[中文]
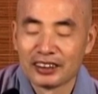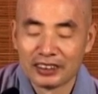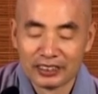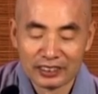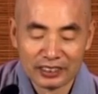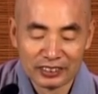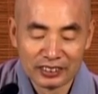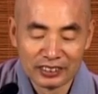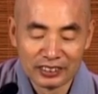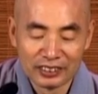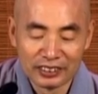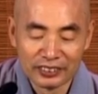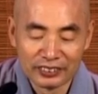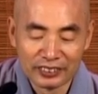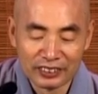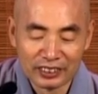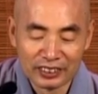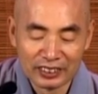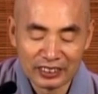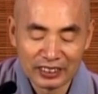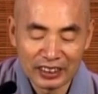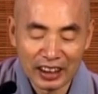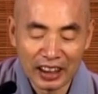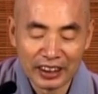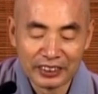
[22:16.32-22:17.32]
就是
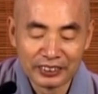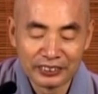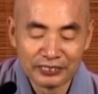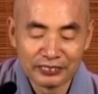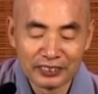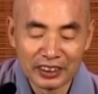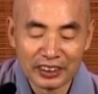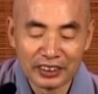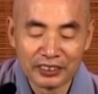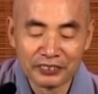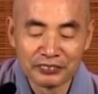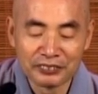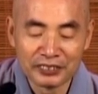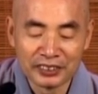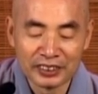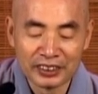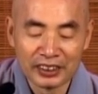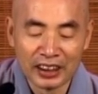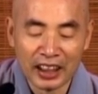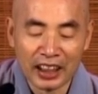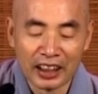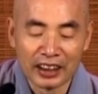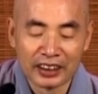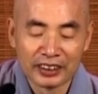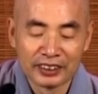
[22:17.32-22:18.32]
说禅住的东
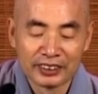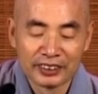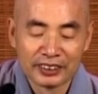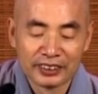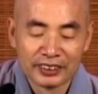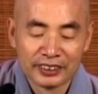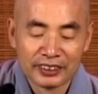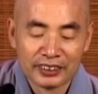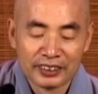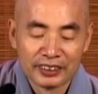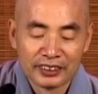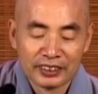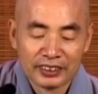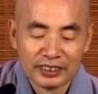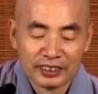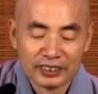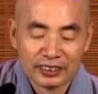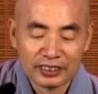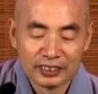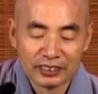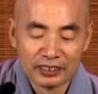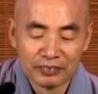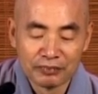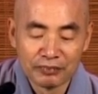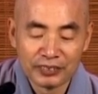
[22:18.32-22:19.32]
西啊，
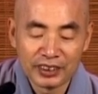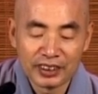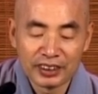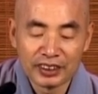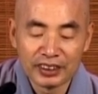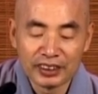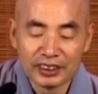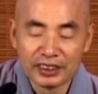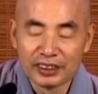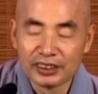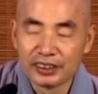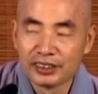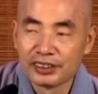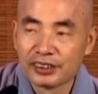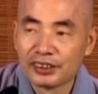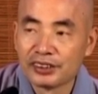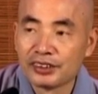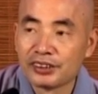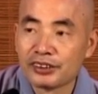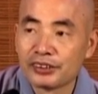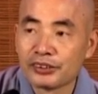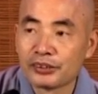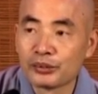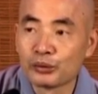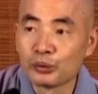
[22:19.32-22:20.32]
就是不可以
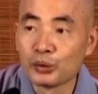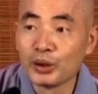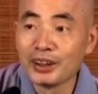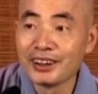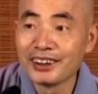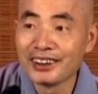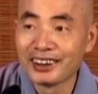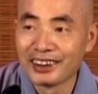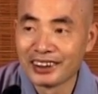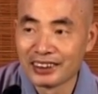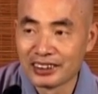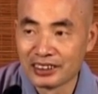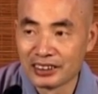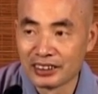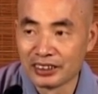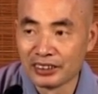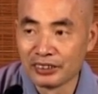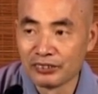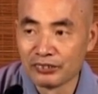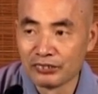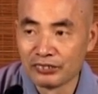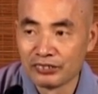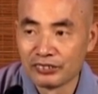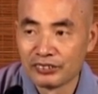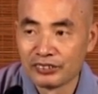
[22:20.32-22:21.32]
随意的使
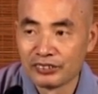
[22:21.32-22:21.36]
用，